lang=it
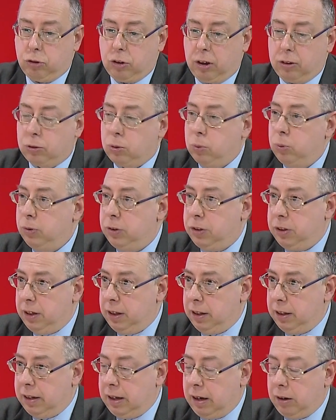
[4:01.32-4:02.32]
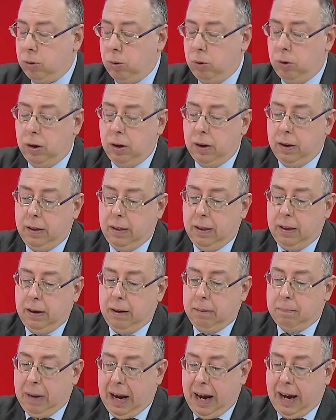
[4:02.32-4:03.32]
ciascun sindaco
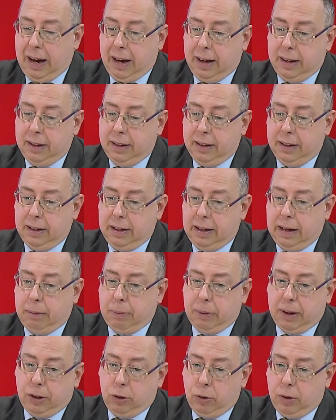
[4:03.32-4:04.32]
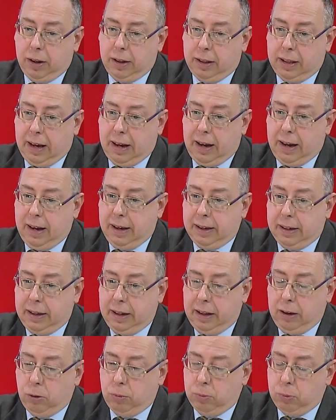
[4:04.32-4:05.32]
ma eh, la particolarità
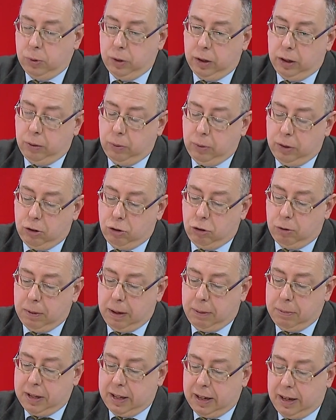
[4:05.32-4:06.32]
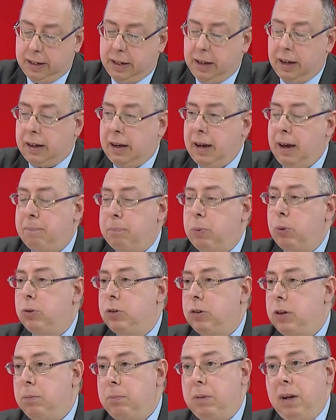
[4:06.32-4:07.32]
anche dei comuni dei 15.000 abitanti è che è
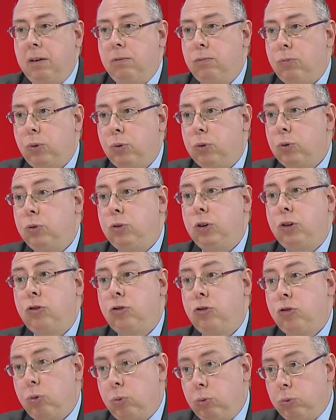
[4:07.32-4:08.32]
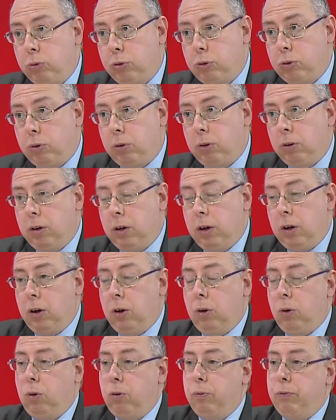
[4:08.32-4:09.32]
possibile il voto disgiunto
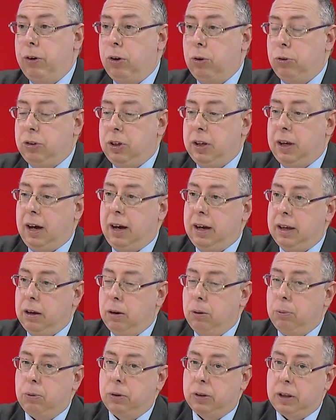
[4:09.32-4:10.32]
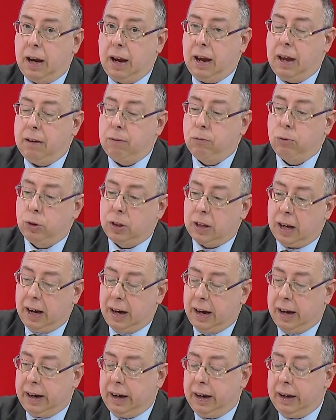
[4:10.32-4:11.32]
ovvero sia io potrei
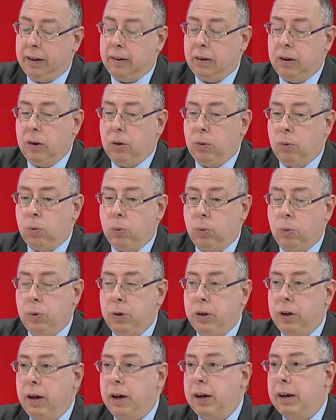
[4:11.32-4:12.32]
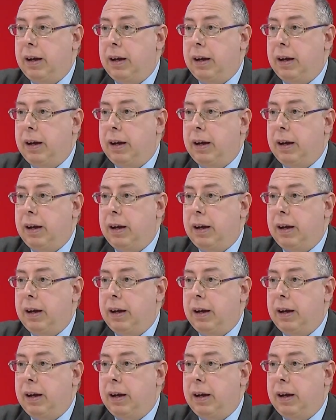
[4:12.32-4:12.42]
votare un